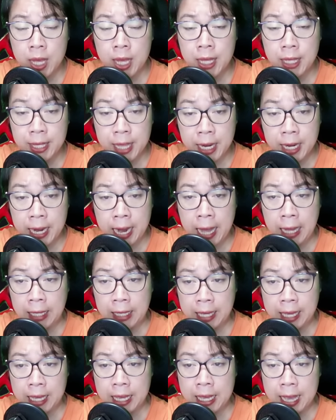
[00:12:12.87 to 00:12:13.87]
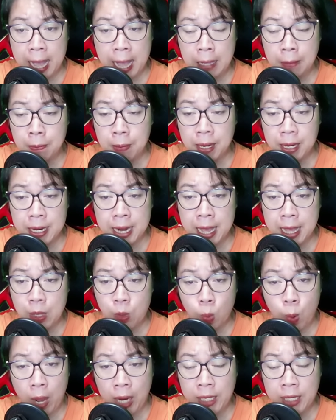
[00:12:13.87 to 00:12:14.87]
nhất là khi ánh mắt đầy
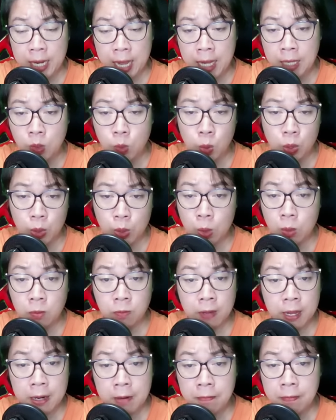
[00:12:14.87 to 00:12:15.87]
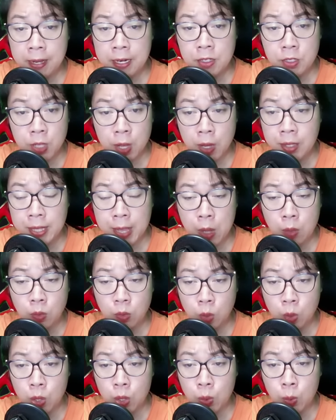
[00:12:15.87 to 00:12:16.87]
oán hận của Thục Vân vẫn dõi theo
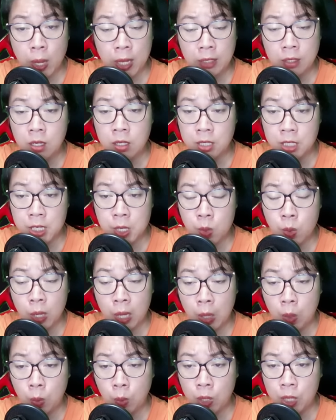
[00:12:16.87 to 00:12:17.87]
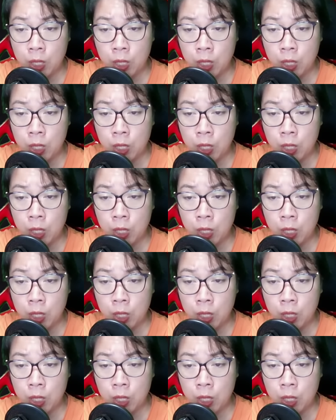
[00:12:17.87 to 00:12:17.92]
tôi qua gương chiếu hậu.